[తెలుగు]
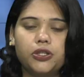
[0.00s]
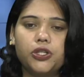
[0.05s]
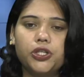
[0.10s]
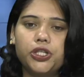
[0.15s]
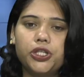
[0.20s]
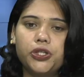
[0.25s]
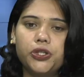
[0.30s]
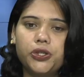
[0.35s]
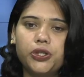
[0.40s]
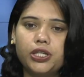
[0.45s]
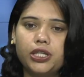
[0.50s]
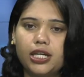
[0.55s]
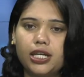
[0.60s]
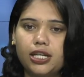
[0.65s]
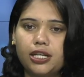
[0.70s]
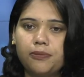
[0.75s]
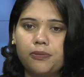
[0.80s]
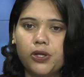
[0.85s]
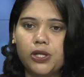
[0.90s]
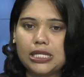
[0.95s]
గుంటూరు
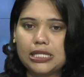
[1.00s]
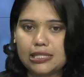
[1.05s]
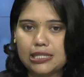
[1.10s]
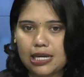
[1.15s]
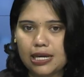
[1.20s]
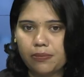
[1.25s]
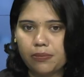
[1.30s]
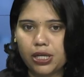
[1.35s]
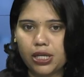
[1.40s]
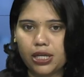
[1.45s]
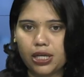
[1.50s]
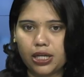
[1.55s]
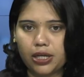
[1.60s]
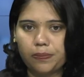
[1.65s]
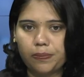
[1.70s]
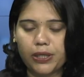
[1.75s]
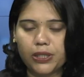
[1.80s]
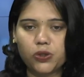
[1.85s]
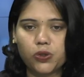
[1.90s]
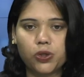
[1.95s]
నగరంలోని శ్యామలా
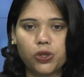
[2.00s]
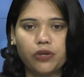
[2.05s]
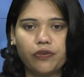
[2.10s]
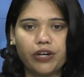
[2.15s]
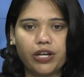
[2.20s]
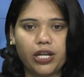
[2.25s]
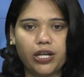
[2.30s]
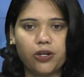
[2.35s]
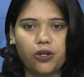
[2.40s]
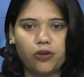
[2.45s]
నగర్ పదకొండవ